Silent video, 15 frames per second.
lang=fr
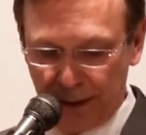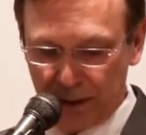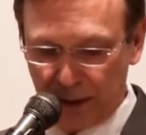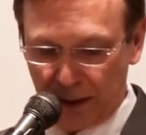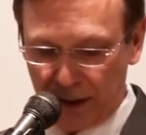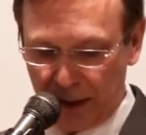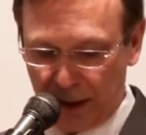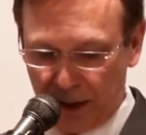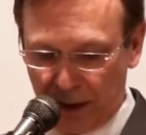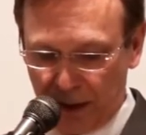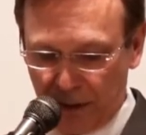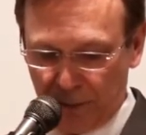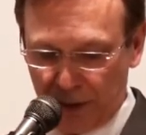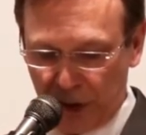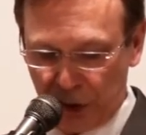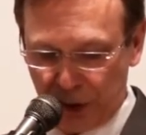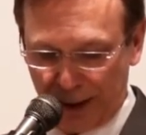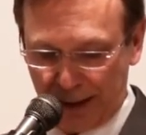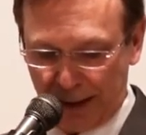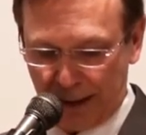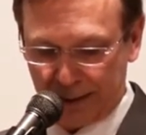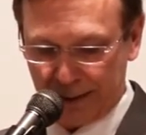les diadèmes, les
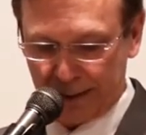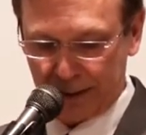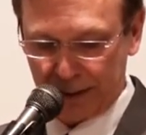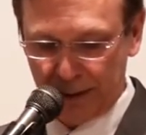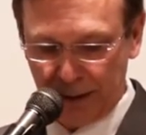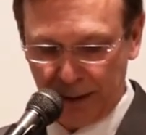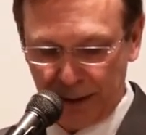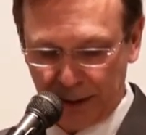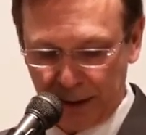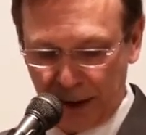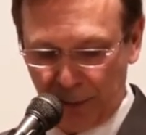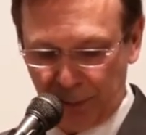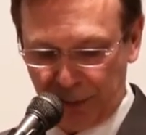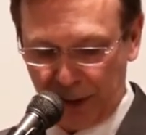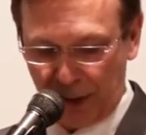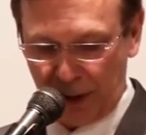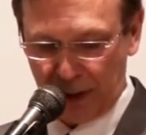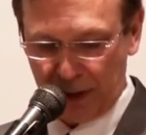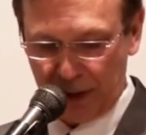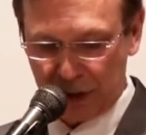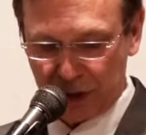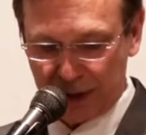chaînettes les pieds,
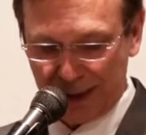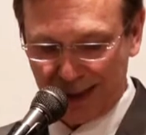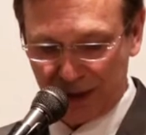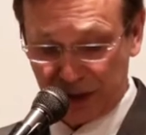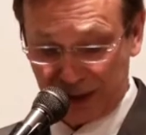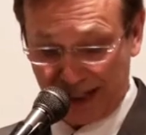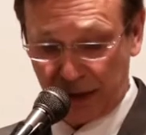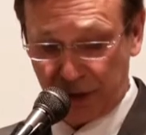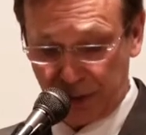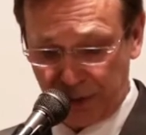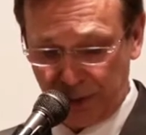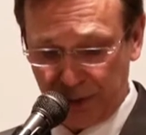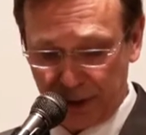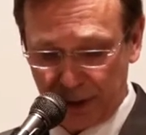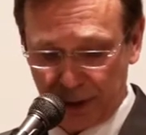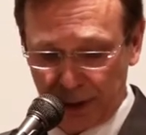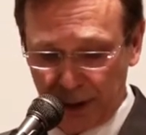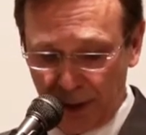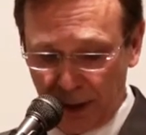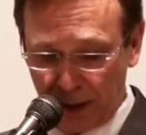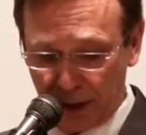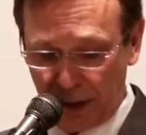les ceintures,
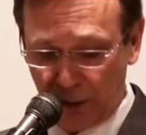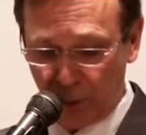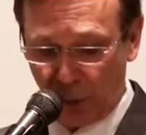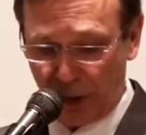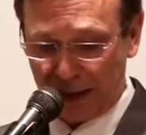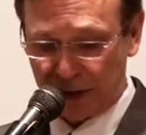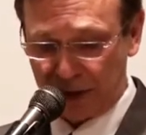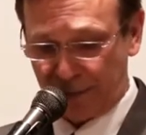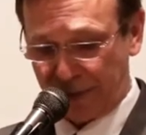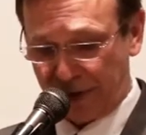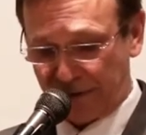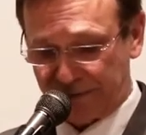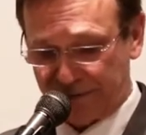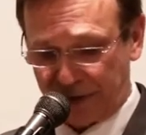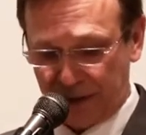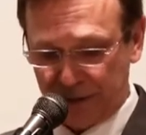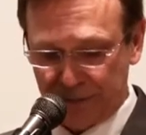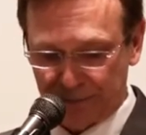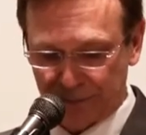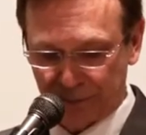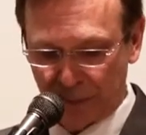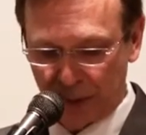les boîtes à parfum,
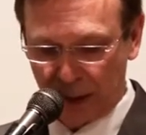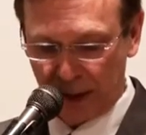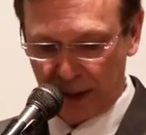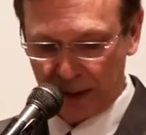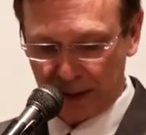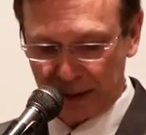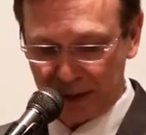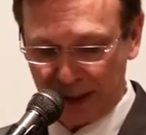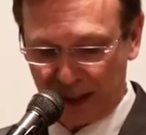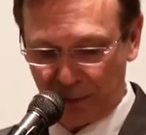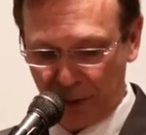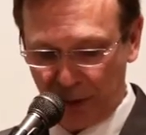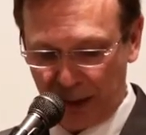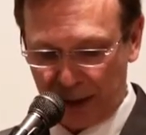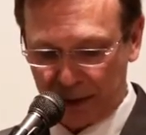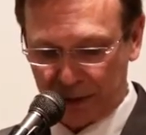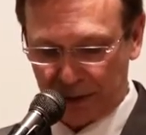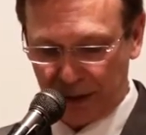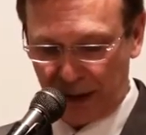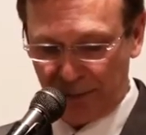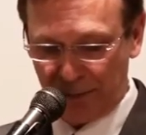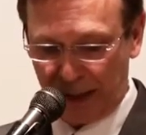les amulettes,
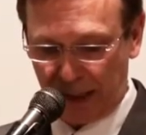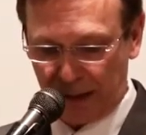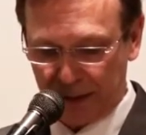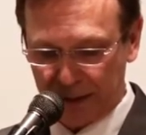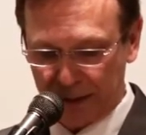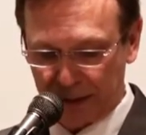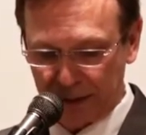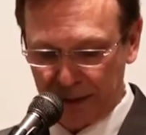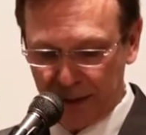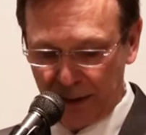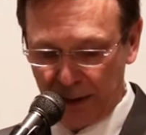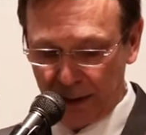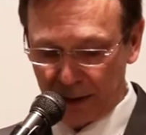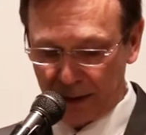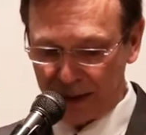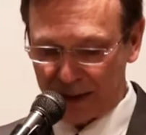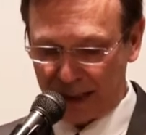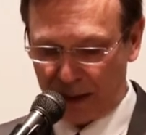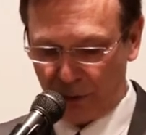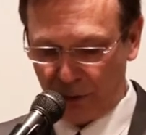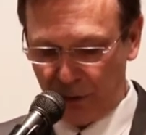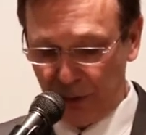les bagues, les
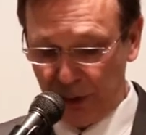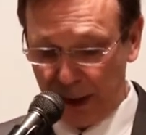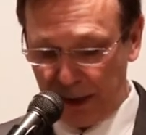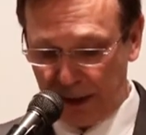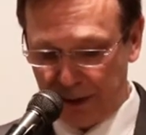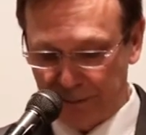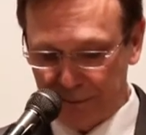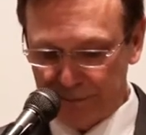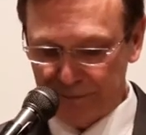anneaux du nez,